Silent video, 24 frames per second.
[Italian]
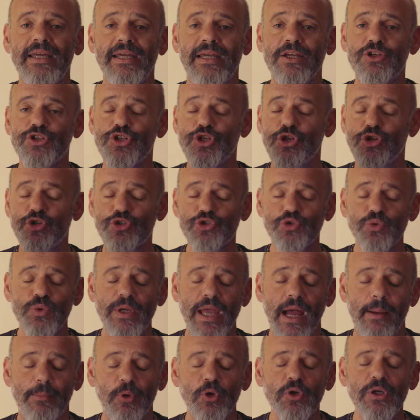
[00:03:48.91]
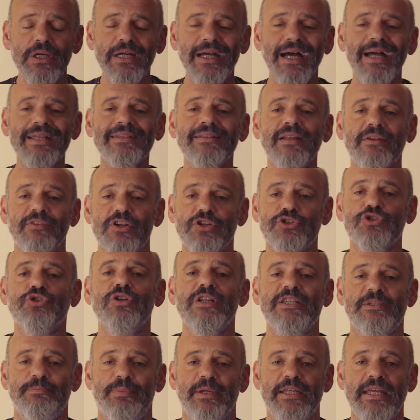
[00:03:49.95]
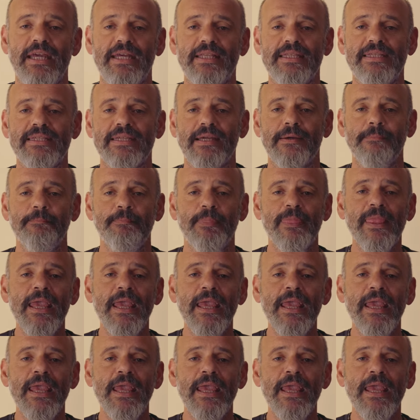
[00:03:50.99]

che ci costruiamo attraverso l'esperienza.